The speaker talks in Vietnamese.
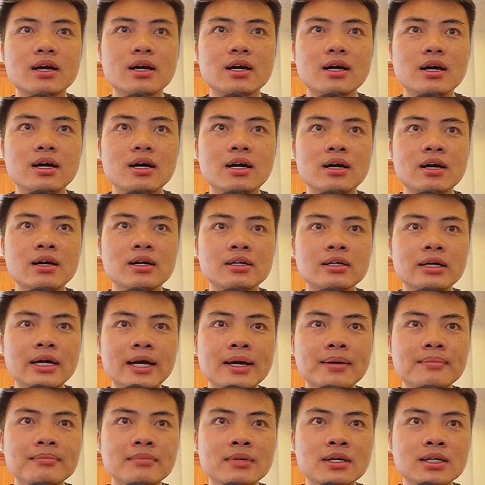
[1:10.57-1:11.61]
uh,
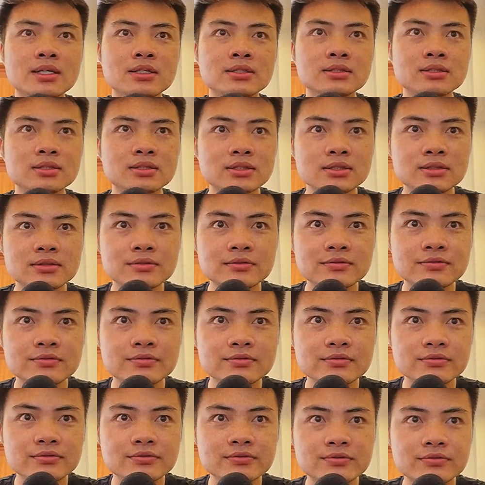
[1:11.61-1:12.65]
em
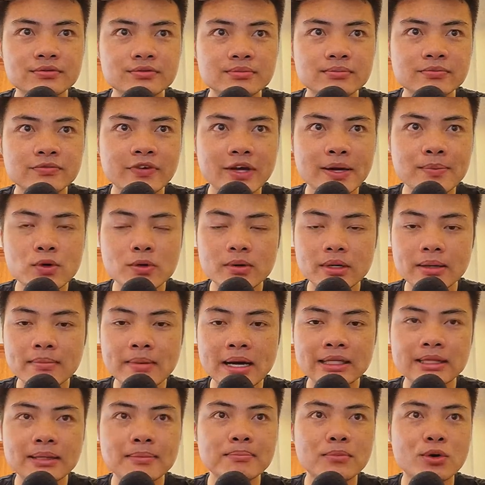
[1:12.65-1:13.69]
uh, vẽ một cái
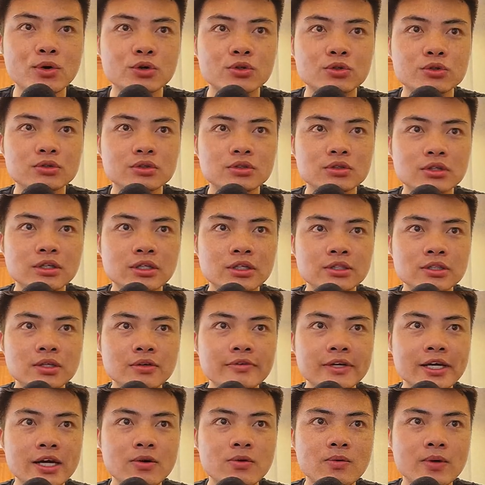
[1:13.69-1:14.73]
bài tập 1 trong
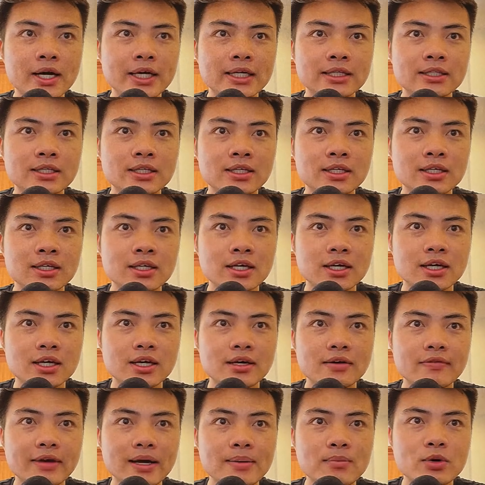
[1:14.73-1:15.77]
video của anh thì
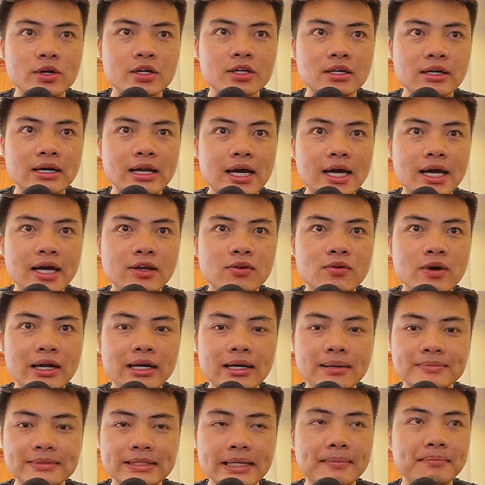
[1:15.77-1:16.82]
uh, vẽ một cái đường line đoạn
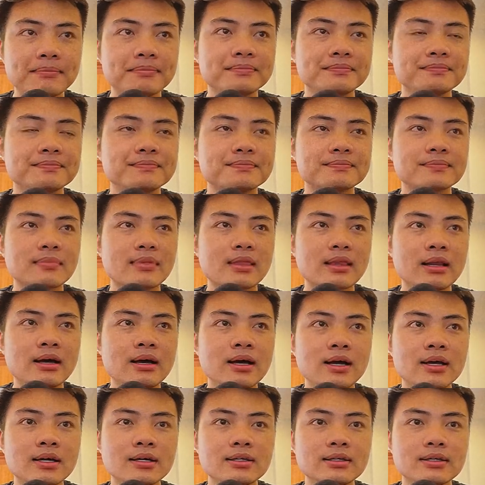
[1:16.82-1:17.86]
500
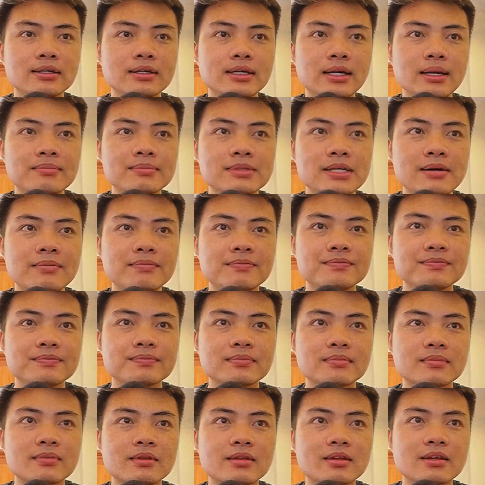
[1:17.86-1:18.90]
đấy 500
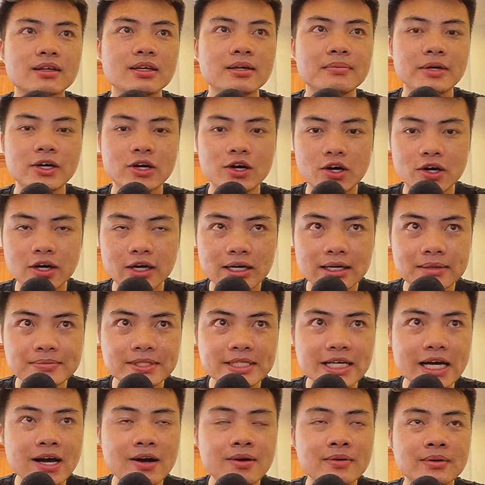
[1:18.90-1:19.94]
thế mình hỏi là làm
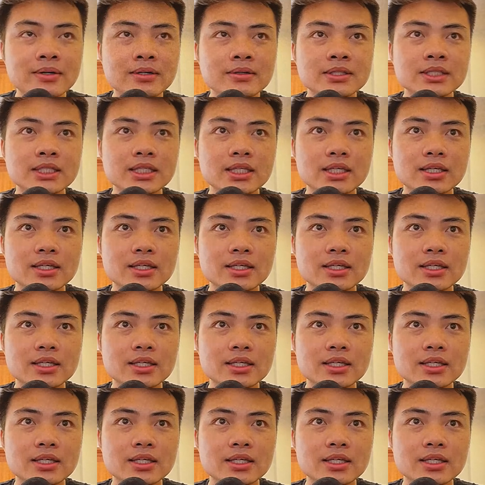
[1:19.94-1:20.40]
sao uh,